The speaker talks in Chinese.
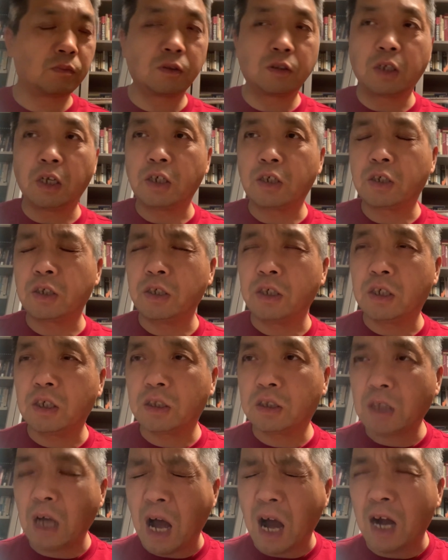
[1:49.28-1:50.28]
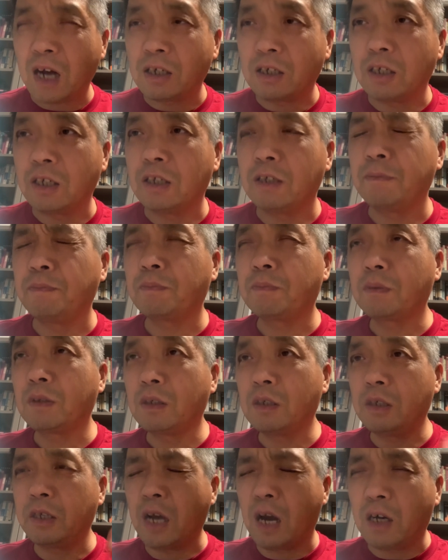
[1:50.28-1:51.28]
这是一个大人，
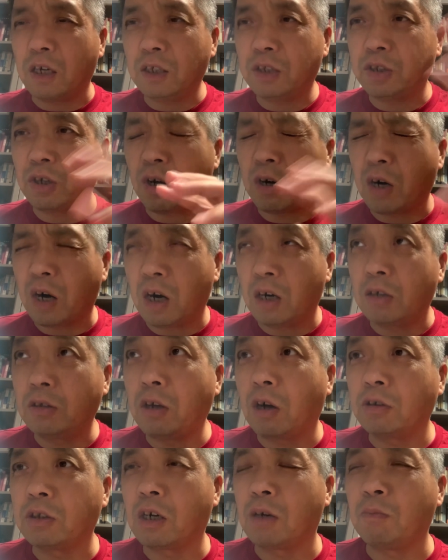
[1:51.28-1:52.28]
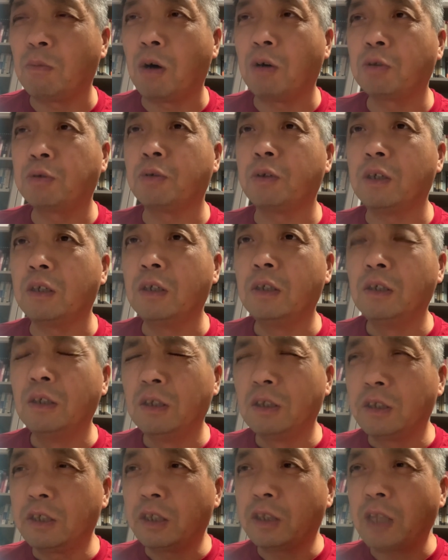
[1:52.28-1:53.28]
两个小孩闹点矛盾，
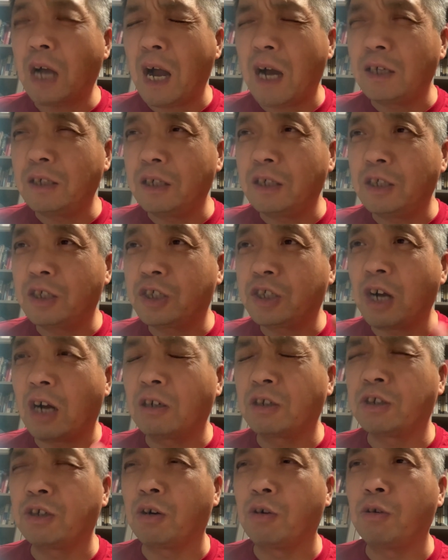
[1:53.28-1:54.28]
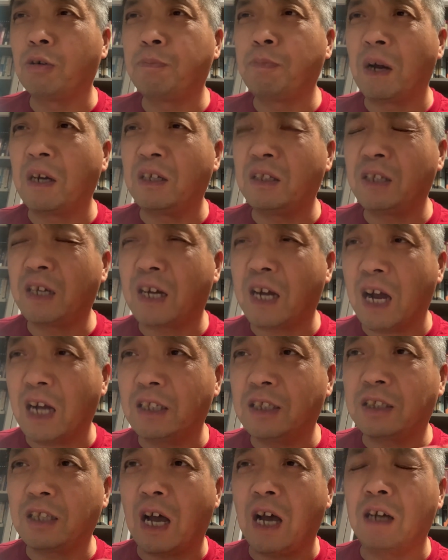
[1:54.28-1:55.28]
这大人上手，把人家孩
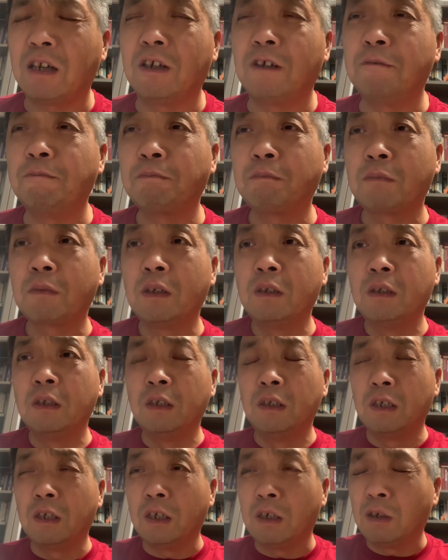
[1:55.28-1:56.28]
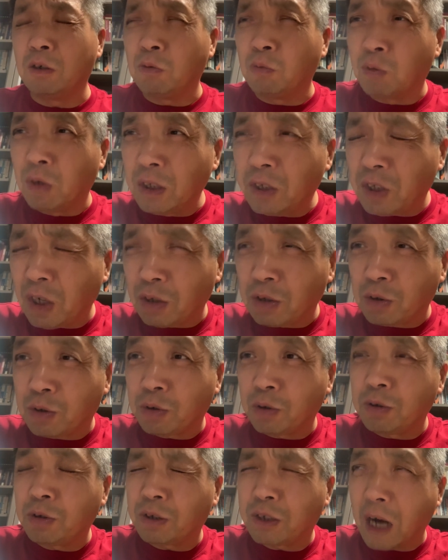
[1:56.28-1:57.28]
子打了。呃，我小的时
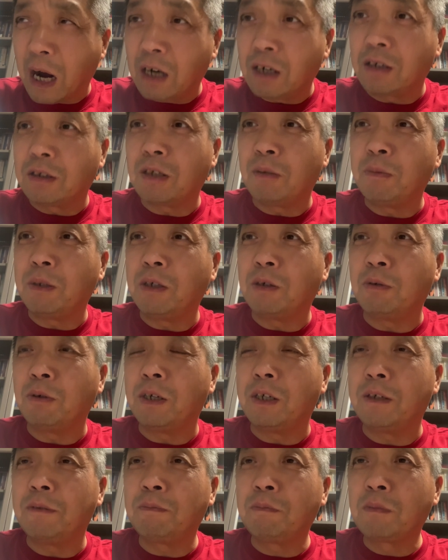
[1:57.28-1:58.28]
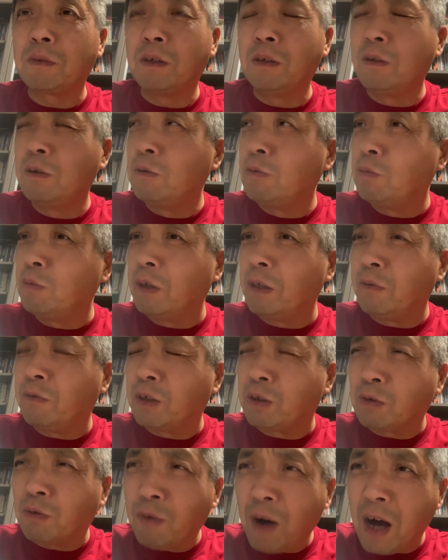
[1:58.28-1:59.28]
候就赶上这么一回，我
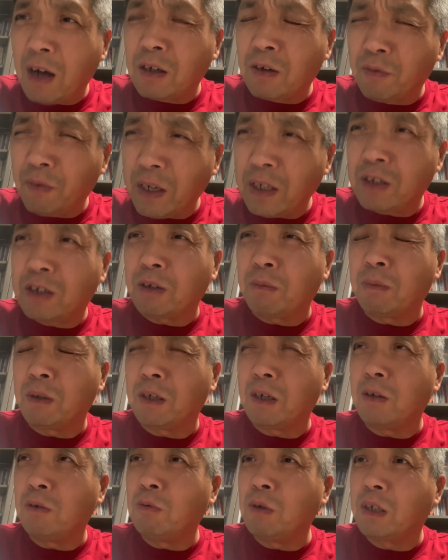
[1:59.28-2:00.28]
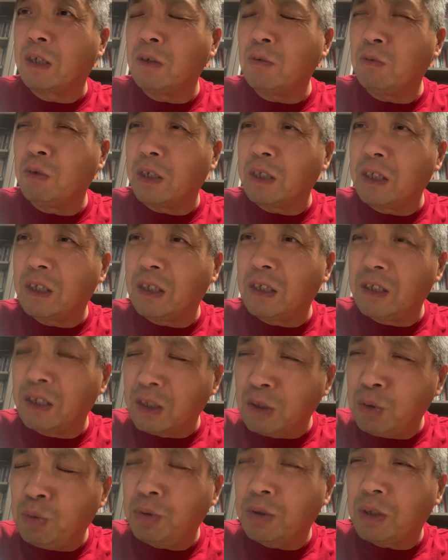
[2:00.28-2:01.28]
我都忘了为什么了。我跟我一个
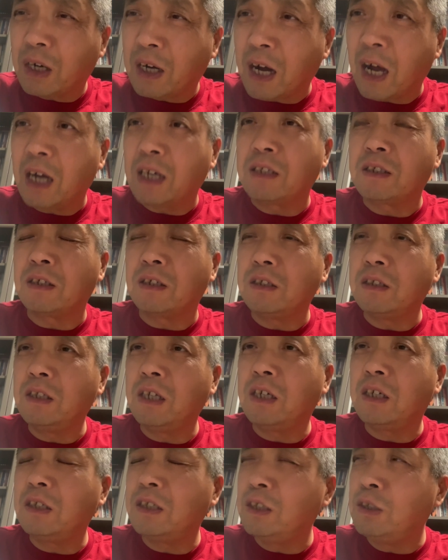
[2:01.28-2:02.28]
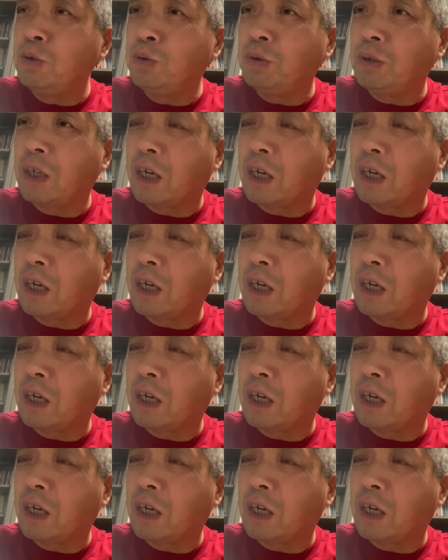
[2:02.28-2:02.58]
邻居的孩子，那个邻居的